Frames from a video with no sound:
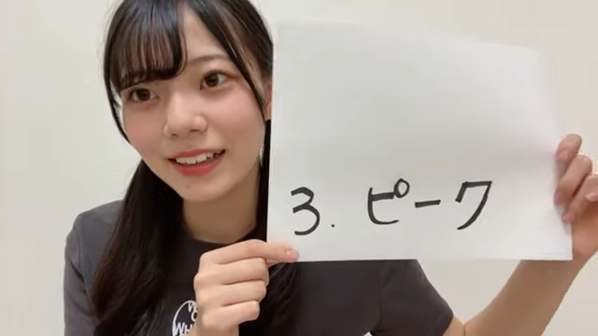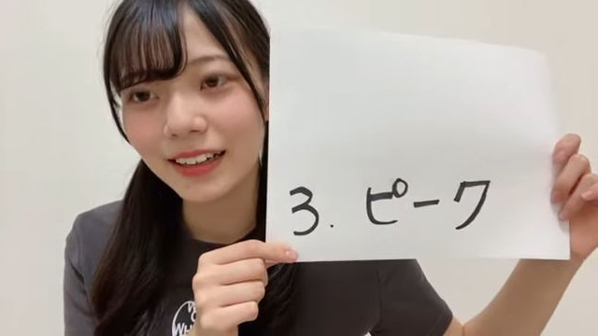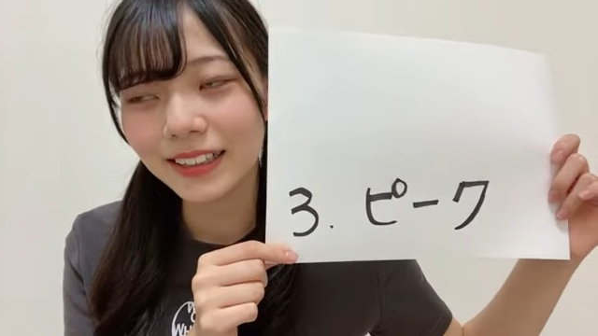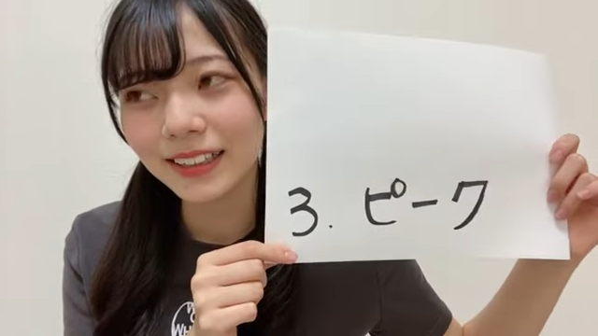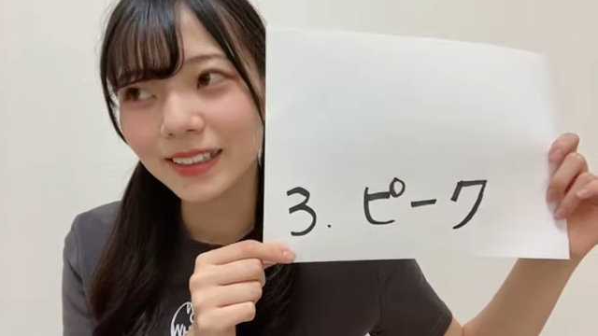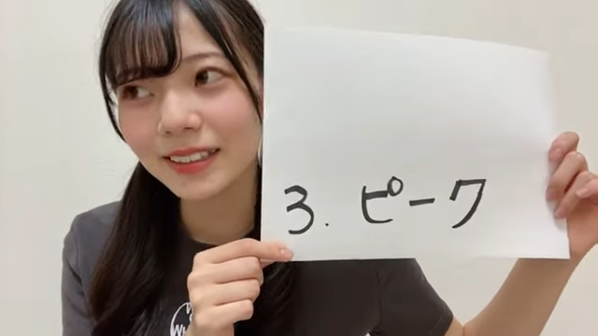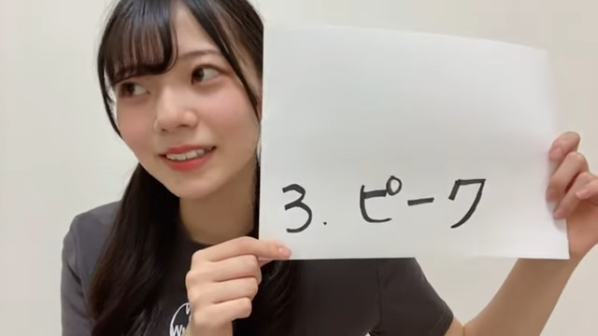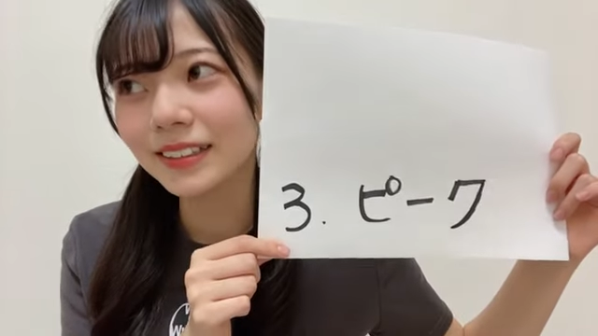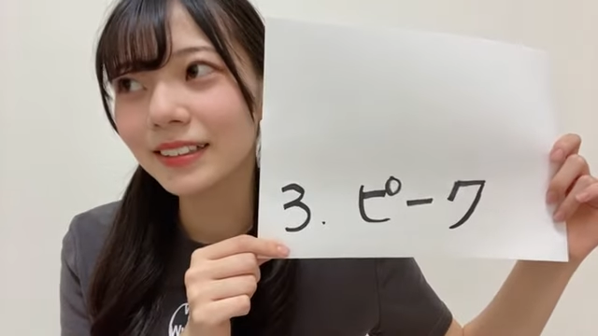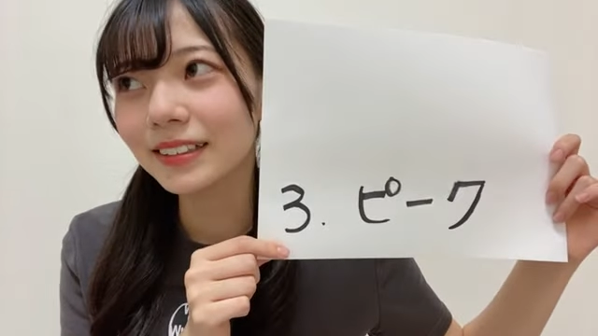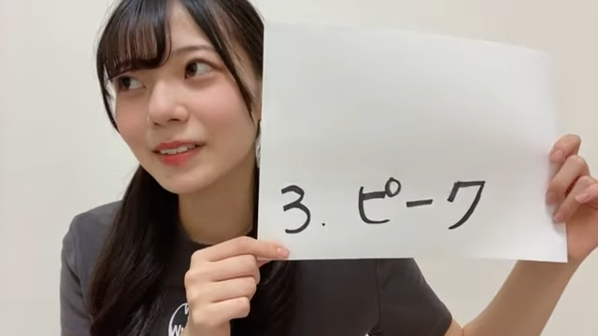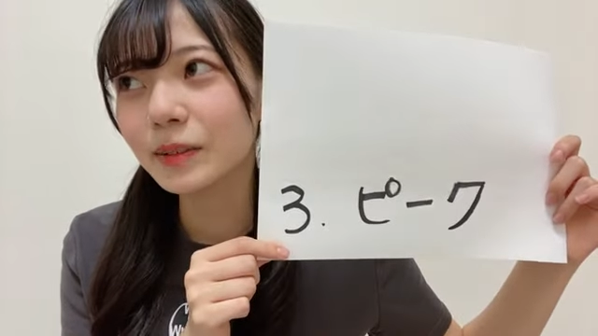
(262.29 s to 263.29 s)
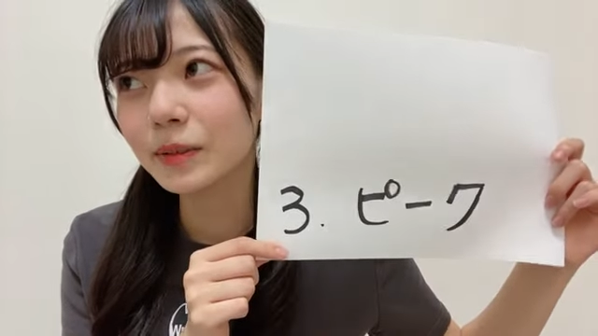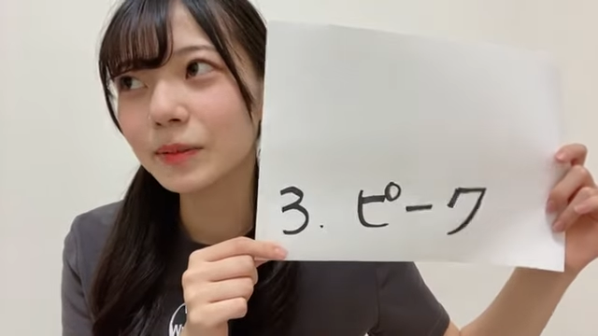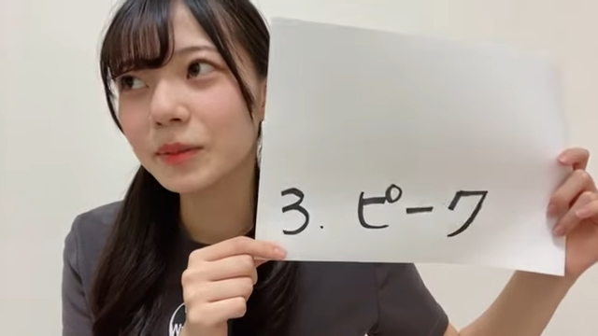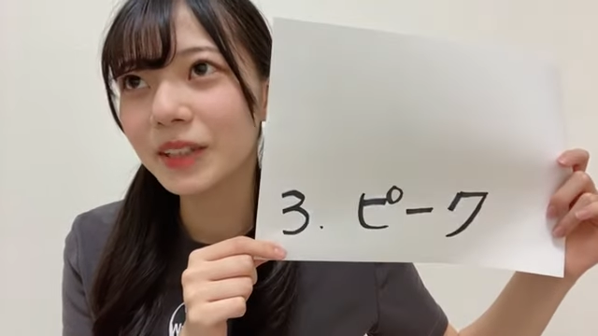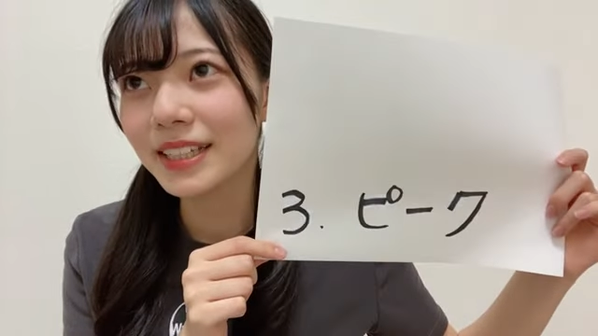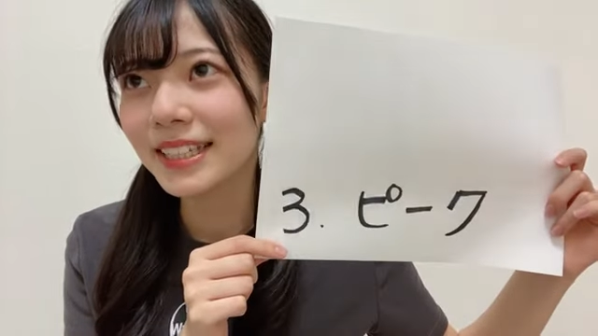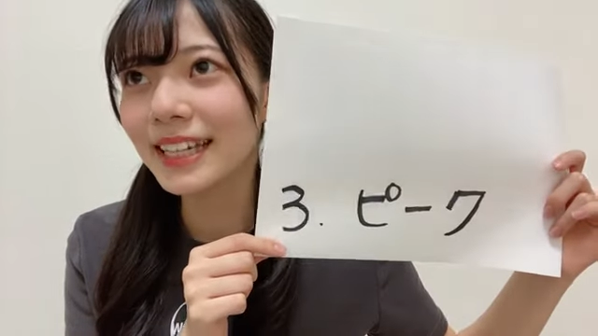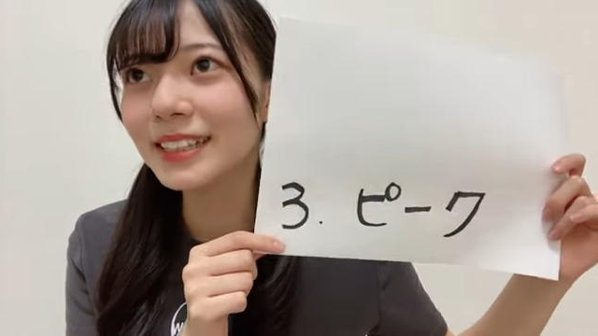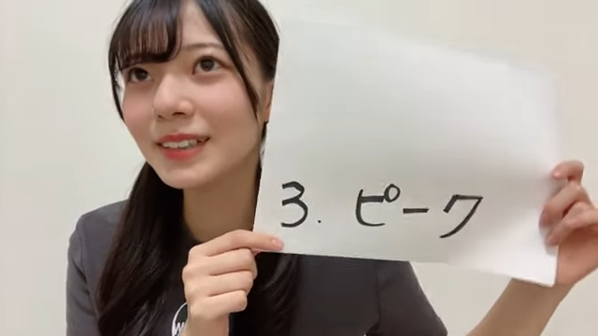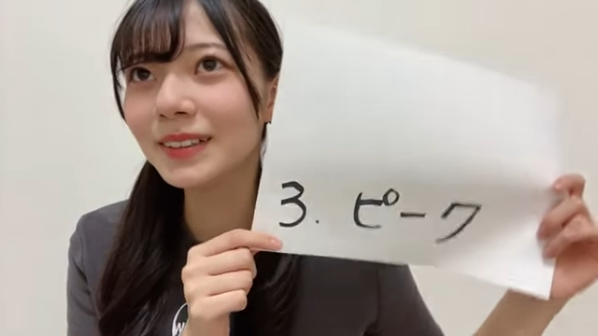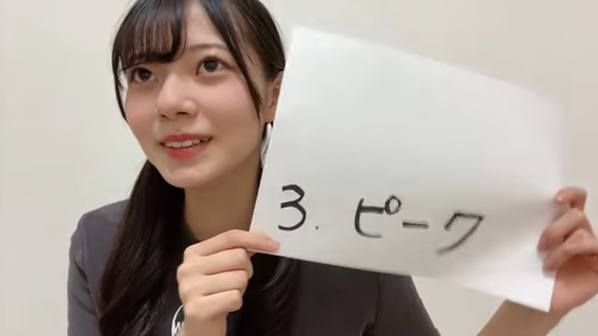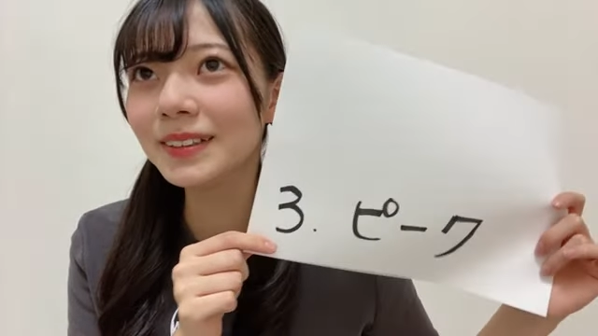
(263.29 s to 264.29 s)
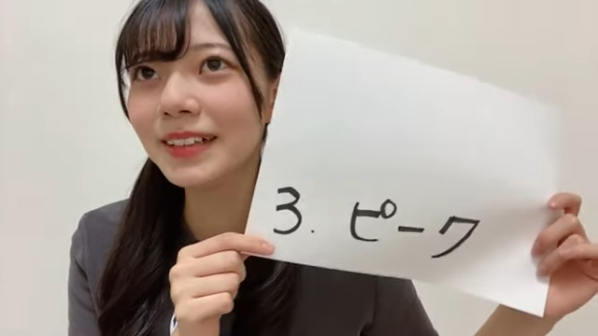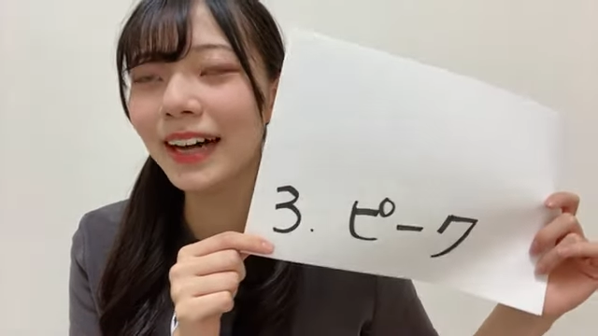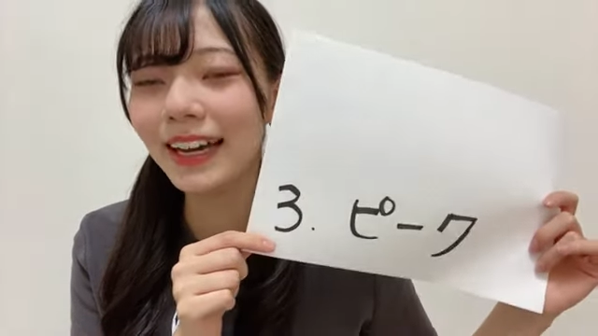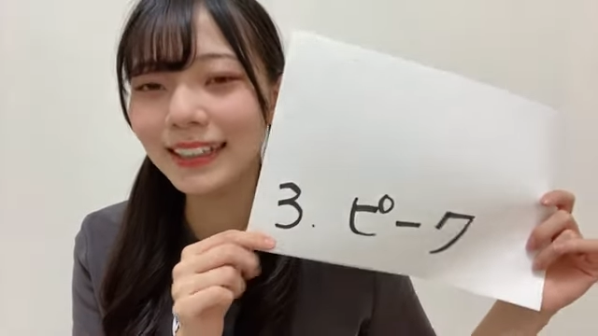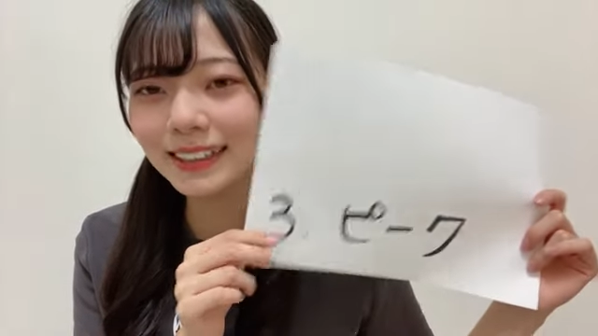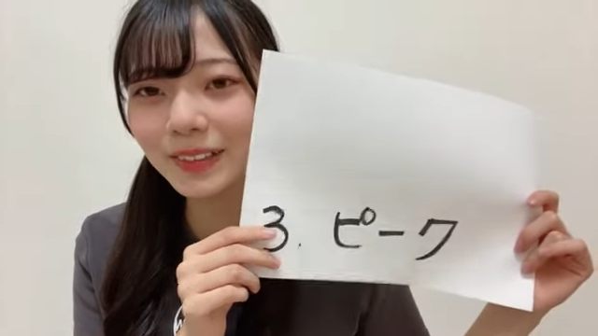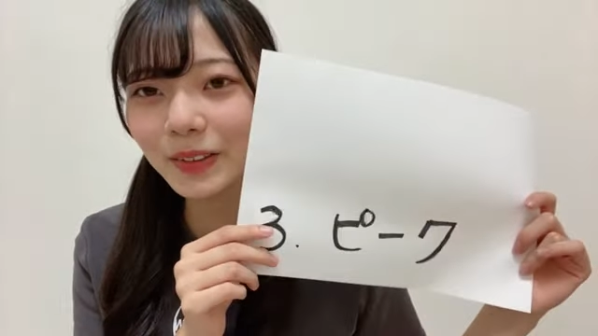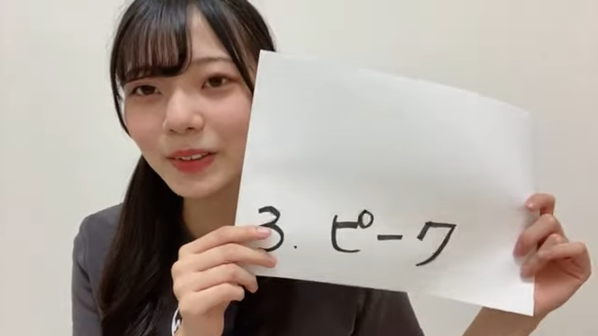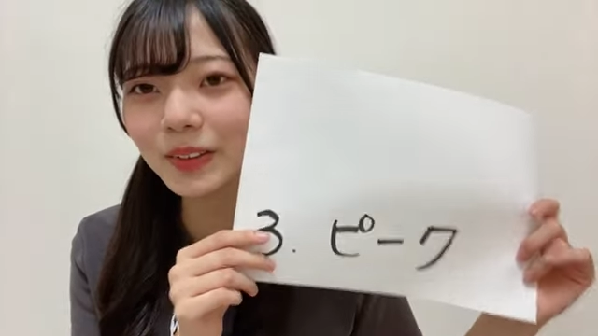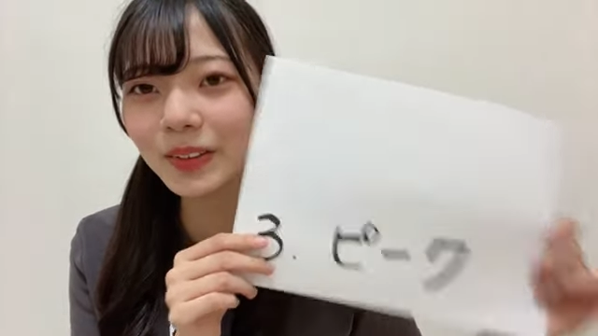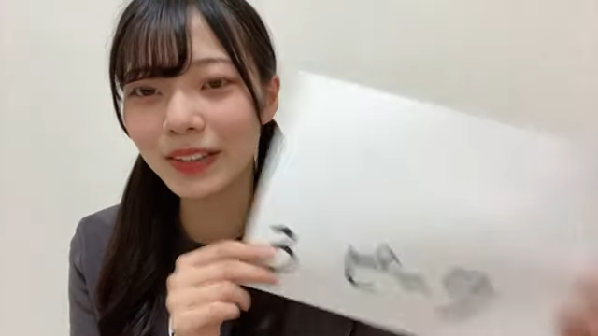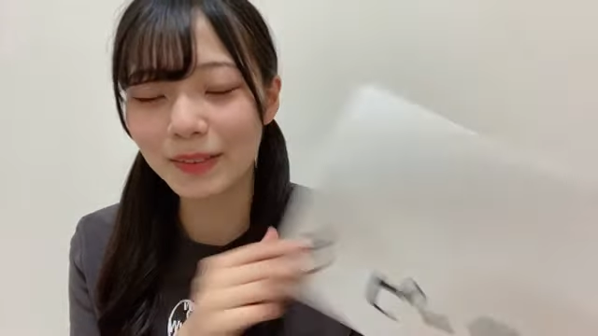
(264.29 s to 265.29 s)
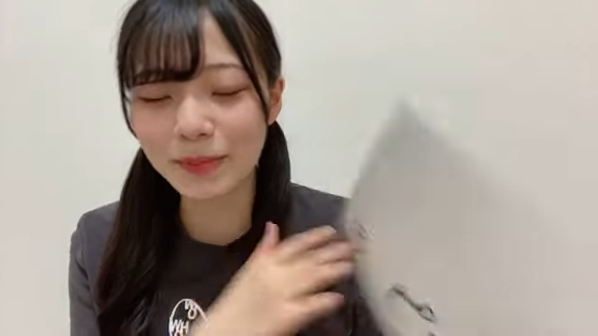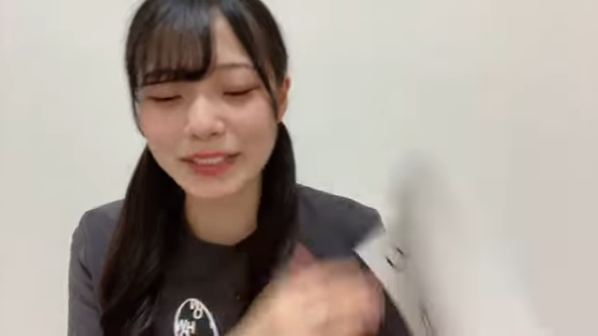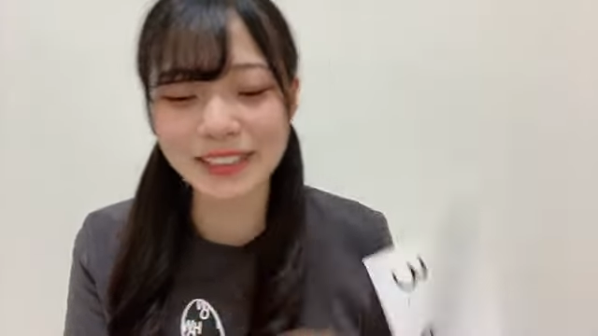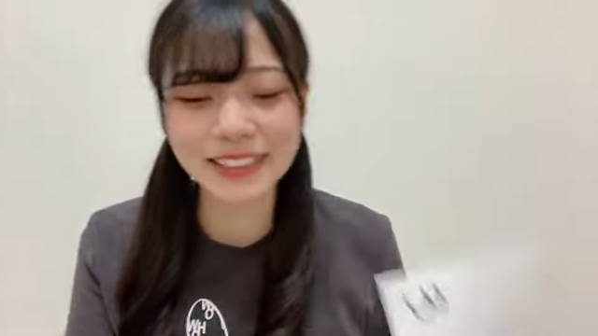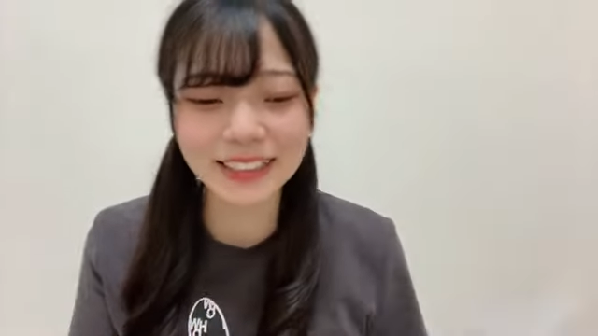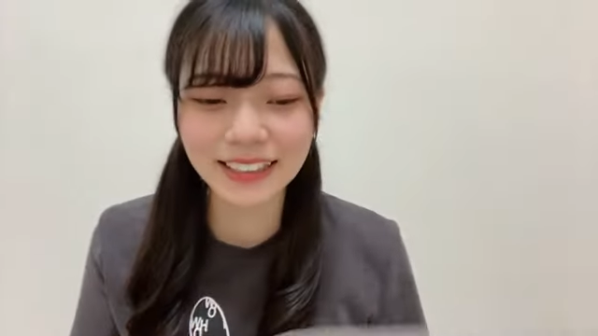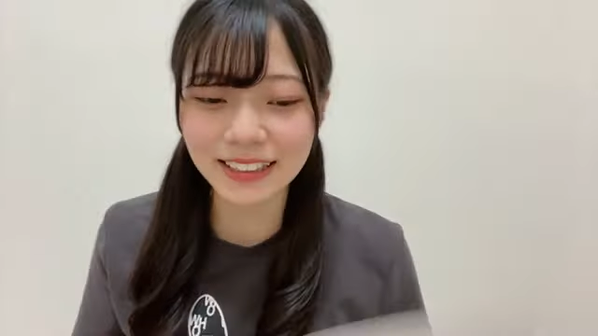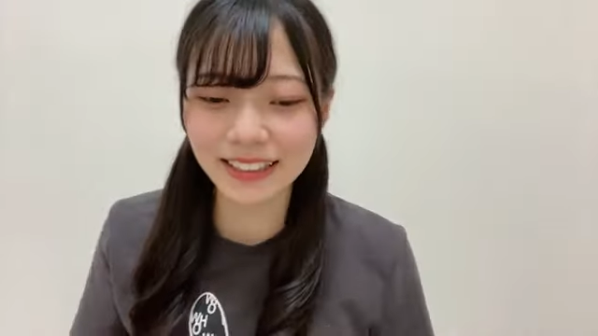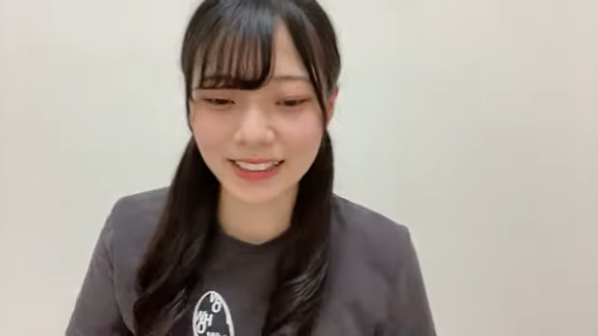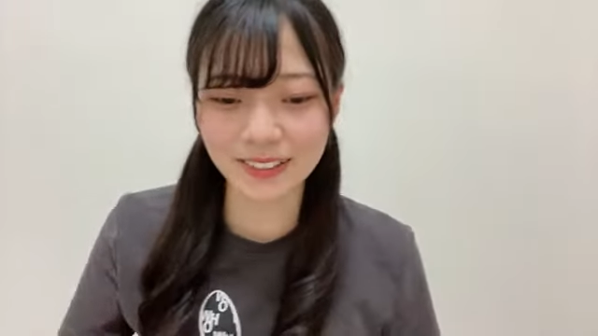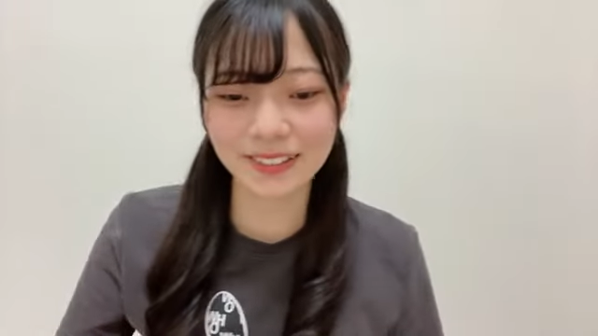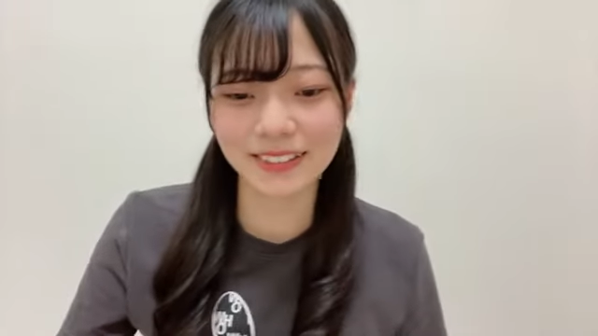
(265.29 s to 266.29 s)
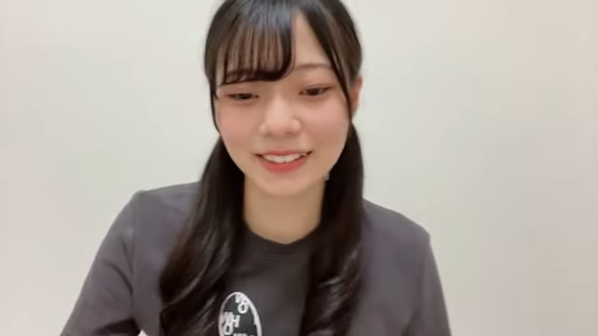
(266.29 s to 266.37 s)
あのもうね最初の入りの音とかめっちゃ好きなんですよ